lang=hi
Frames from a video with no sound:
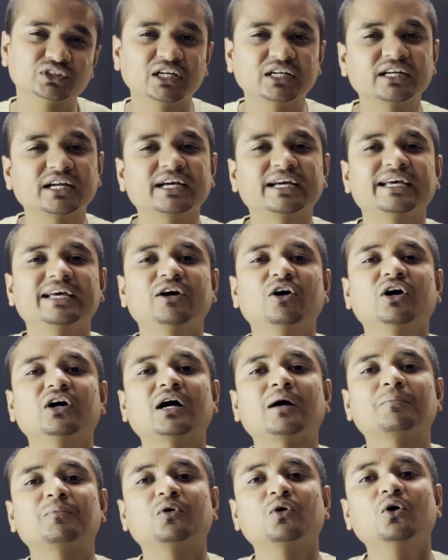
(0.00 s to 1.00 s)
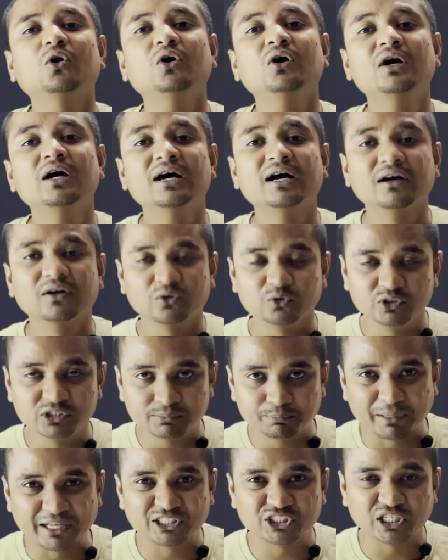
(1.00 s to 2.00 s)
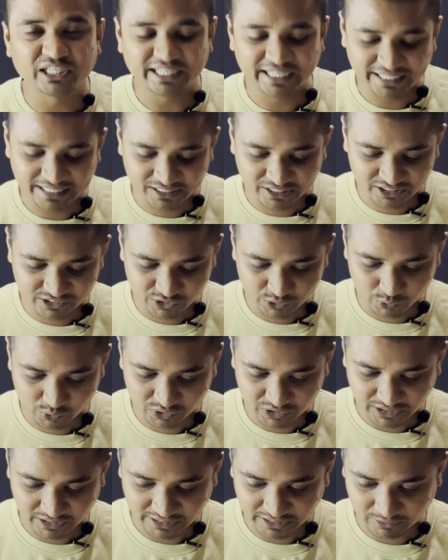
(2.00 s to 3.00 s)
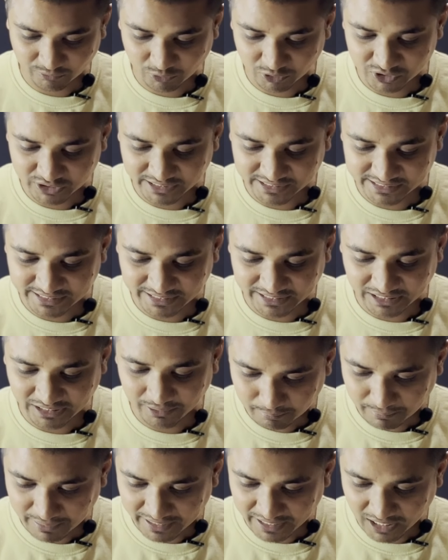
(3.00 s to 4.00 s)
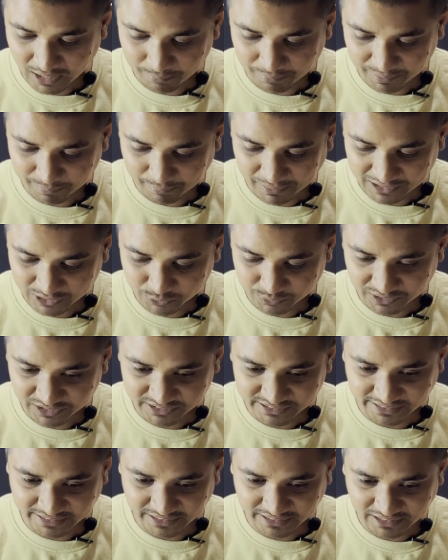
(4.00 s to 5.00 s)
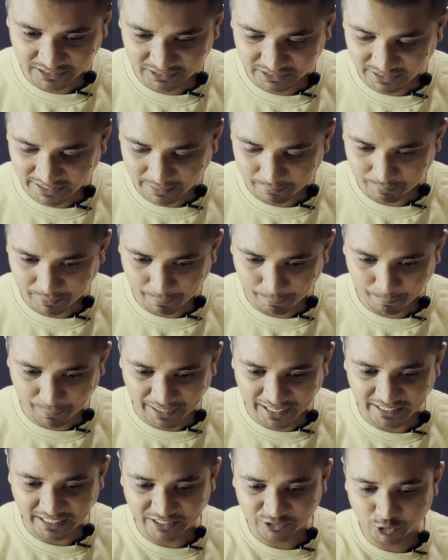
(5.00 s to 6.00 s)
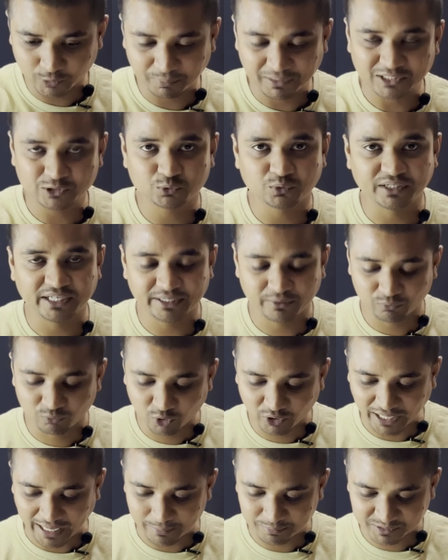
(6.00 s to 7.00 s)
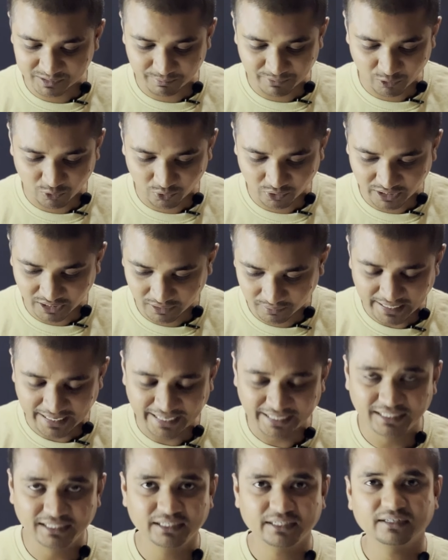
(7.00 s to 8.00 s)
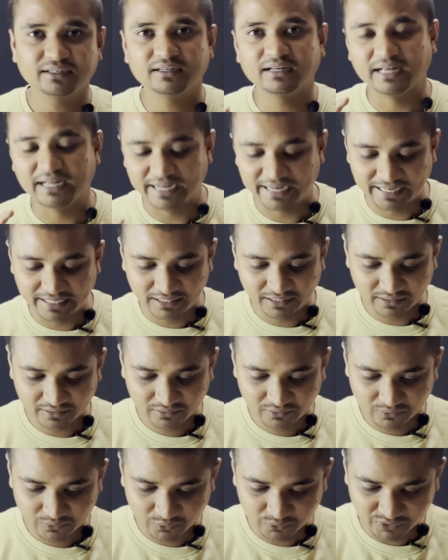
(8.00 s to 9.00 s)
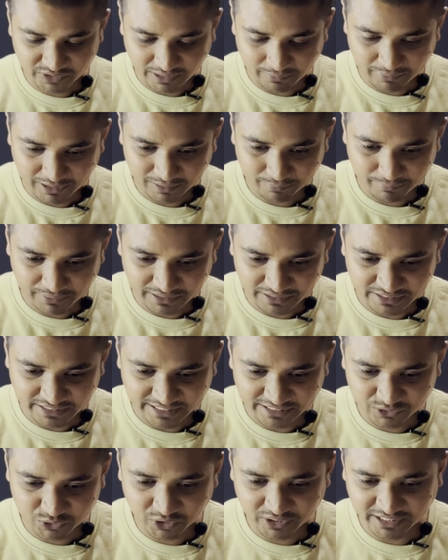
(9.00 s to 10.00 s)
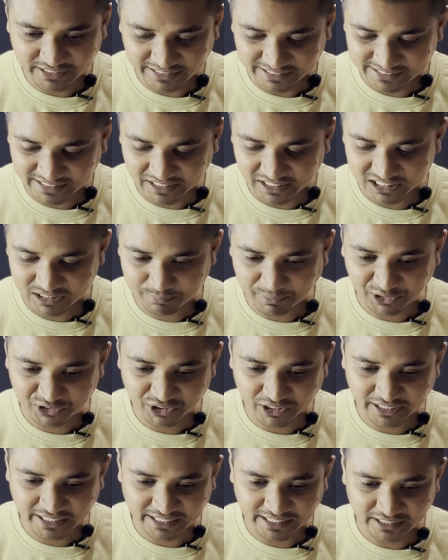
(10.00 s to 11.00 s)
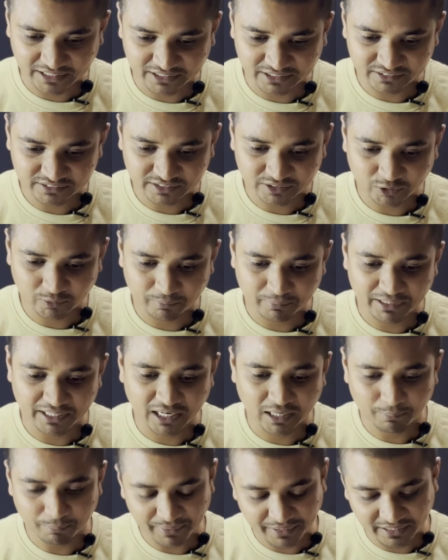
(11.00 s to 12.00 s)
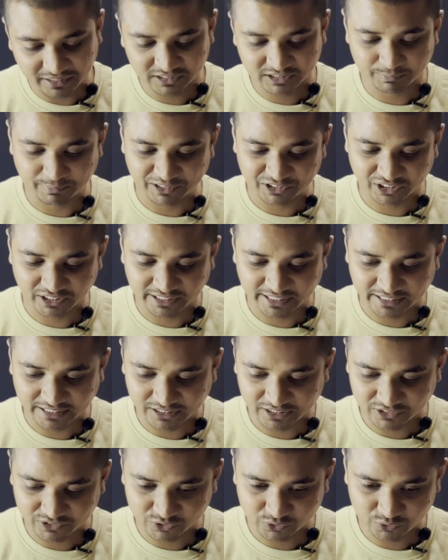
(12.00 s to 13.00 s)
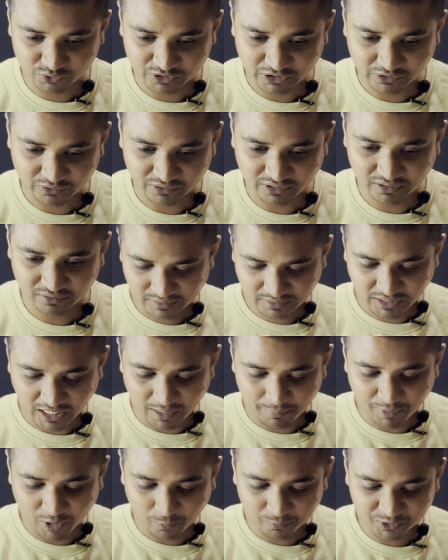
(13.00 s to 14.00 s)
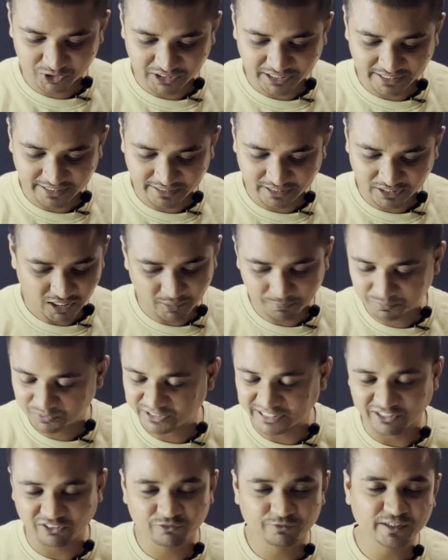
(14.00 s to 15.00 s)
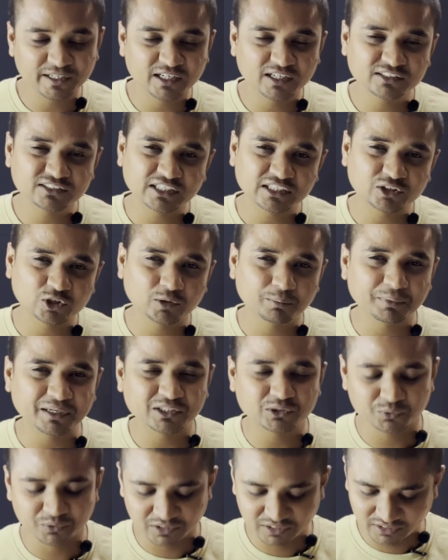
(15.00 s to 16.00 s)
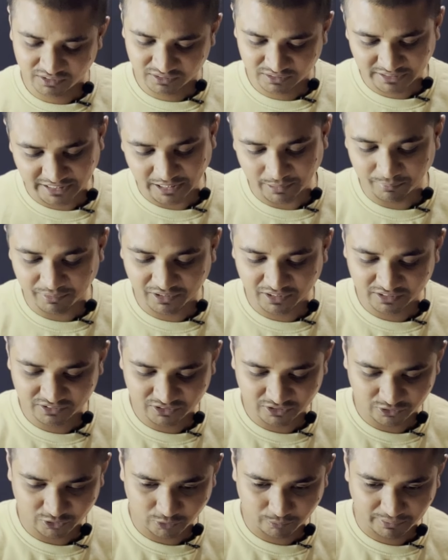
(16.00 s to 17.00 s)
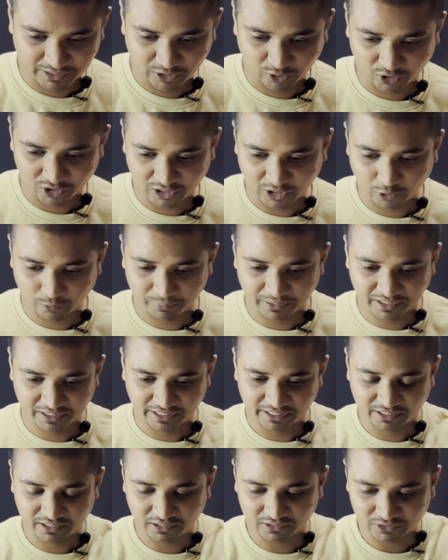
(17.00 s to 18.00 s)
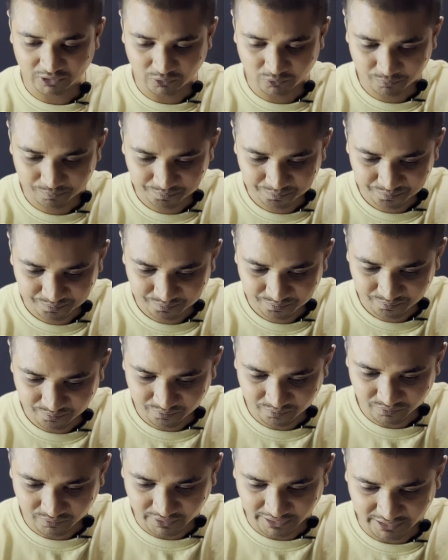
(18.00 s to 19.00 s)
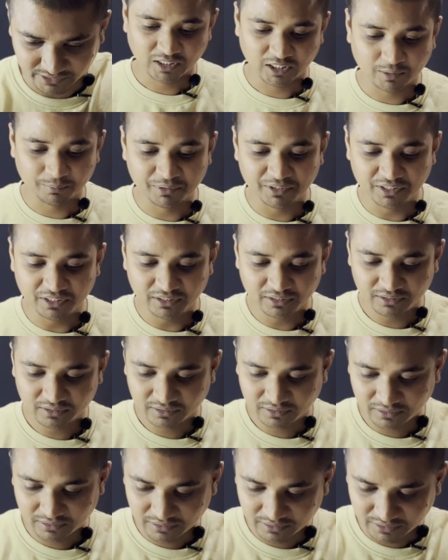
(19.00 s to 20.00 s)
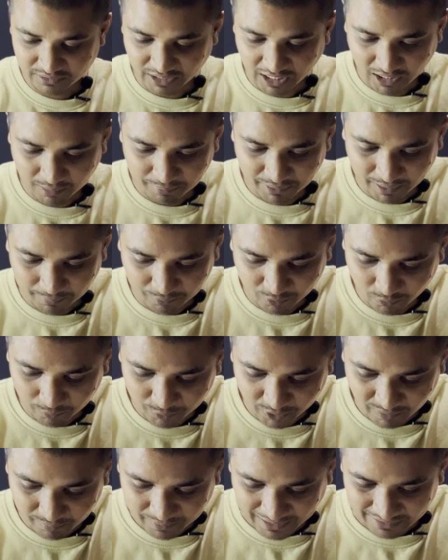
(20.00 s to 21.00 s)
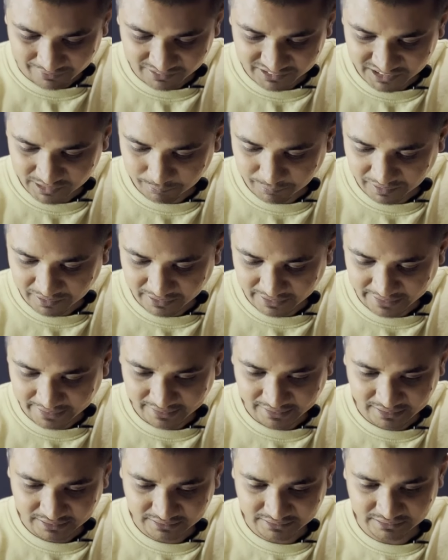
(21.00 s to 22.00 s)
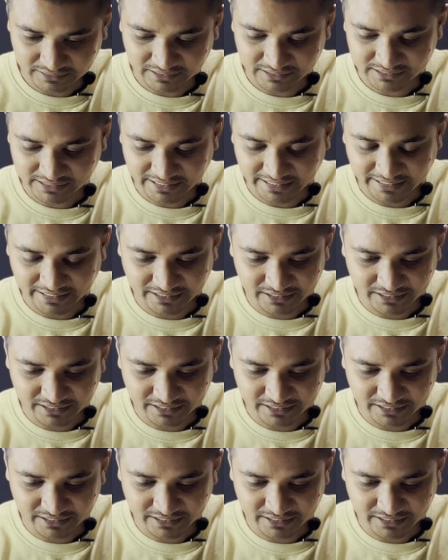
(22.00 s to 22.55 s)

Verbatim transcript: करना है और आपको कुछ स्पेशल कैरेक्टर्स यूज करने हैं तो जैसे कि मैं यहाँ पे पासवर्ड सेट करते टाइम पे पहला जो पासवर्ड है वो कैप्स में होगा एट एट उसके बाद में ये जो है ये सारे स्पेशल कैरेक्टर्स है तो मैं यहाँ पे एक स्पेशल कैरेक्टर्स यूज़ करूंगा यहाँ पे ऑप्शन आएगा आप सेव भी कर सकते हो पासवर्ड नहीं भी कर सकते हो मैं नॉट नाउ पे क्लिक करता हूँ नेक्स्ट अभी यहाँ पे आपको पूरा प्राइवेसी पढ़ना है यस आई